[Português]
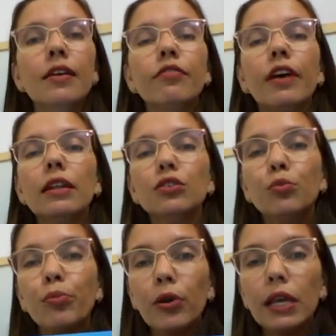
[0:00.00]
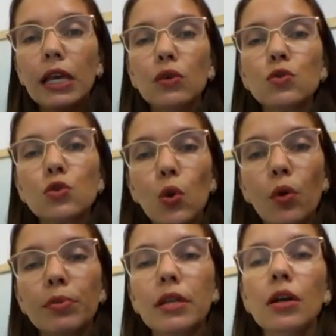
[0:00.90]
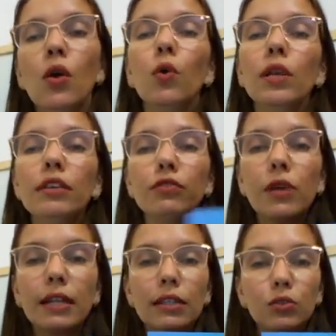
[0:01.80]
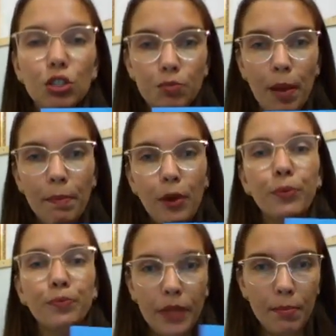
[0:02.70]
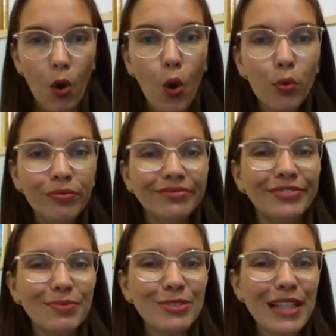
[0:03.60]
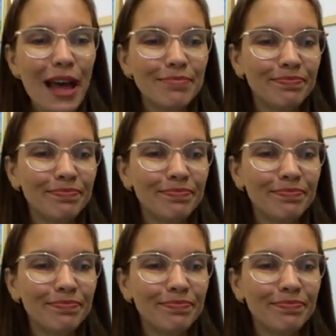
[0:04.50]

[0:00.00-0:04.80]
falando um pouquinho sobre o livro Catador de Papel, tá bom? Vamos lá!